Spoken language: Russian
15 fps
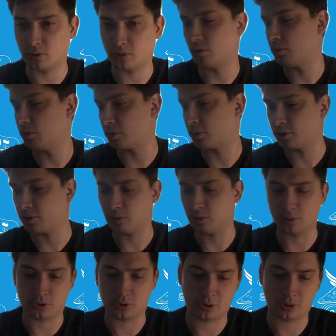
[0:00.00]
другом городе,
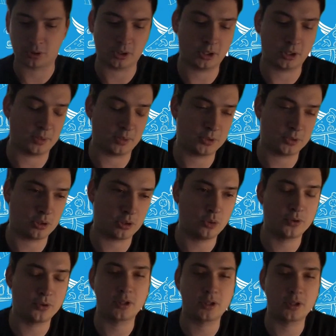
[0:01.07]
кто-то может несколько дней пишать
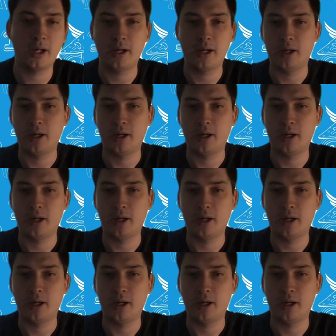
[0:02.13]
офис,